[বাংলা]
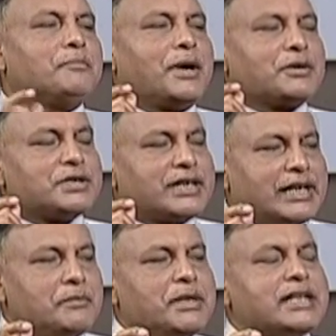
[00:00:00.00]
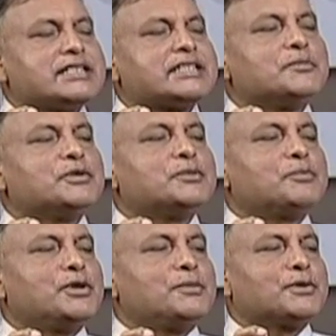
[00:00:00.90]
মানুষের কেমিক্যালসের মধ্যে
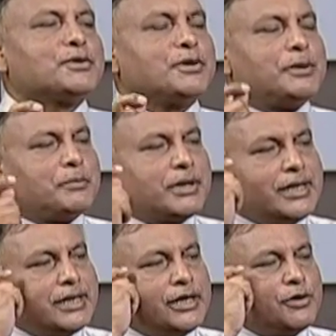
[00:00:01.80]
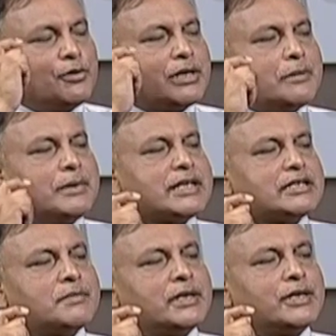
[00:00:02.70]
পরিবর্তন হয় ব্রেনে নিউরো
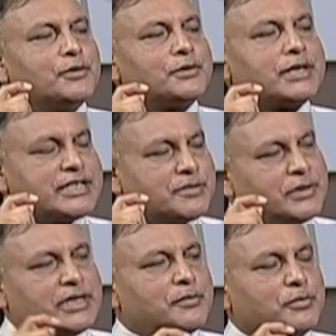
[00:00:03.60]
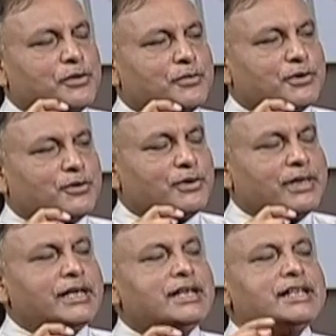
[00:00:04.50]
কেমিক্যালস বা নিউরো ট্রান্সমিটারের পরিবর্তন হয়
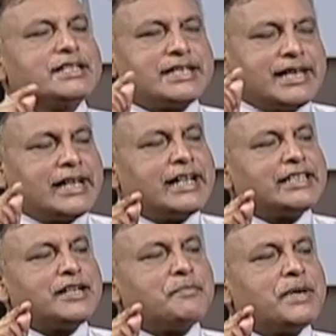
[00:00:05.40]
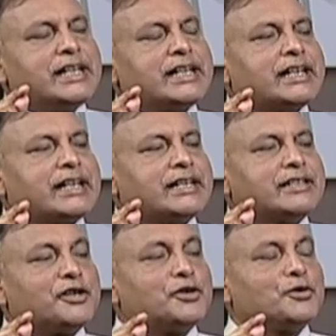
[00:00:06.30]
সেই ক্ষেত্রে প্রেনিকের
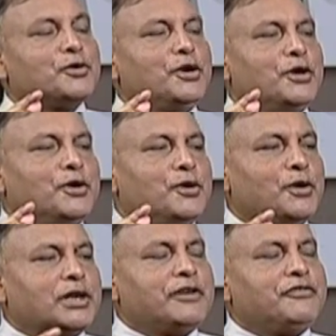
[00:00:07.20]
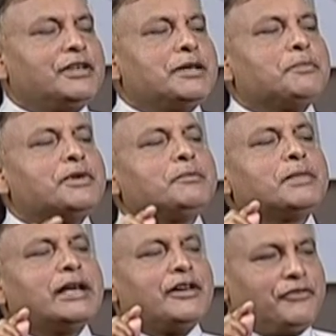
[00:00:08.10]
ক্ষেত্রে হয়তো নর এফিনেফ্রিন
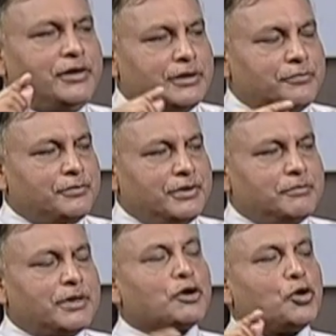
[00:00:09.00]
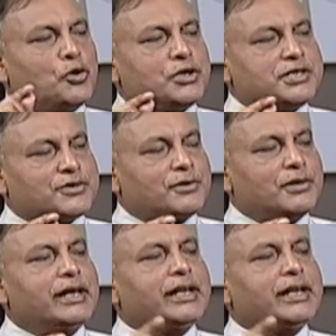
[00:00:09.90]
বা এফিনেফ্রিন বা কোর্টিসল